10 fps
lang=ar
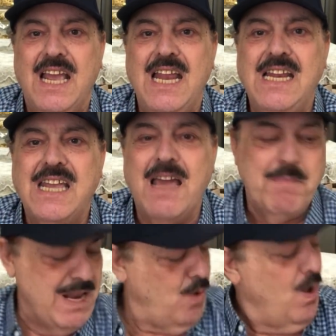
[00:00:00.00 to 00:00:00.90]

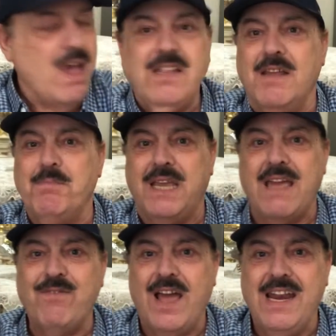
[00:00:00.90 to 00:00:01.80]
الكاملة وأيضا
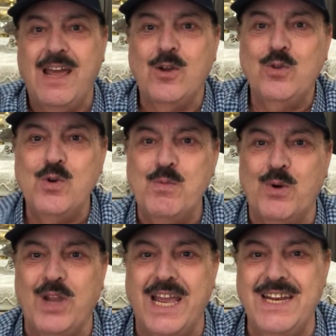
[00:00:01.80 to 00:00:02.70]
بيخاف على
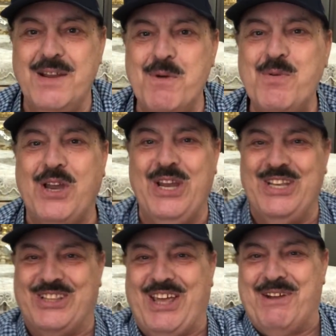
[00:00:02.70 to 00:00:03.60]
هدومه لأن
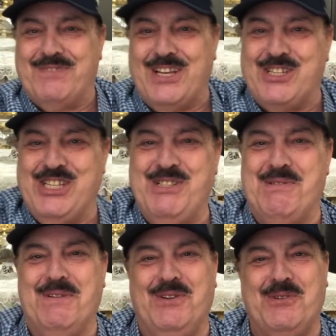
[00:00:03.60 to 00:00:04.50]
ممكن الطرف ده
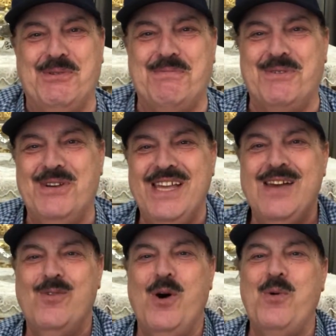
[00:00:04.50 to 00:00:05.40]
يشده من هدومه
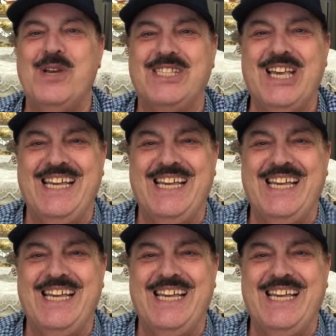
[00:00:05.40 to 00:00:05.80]
وهو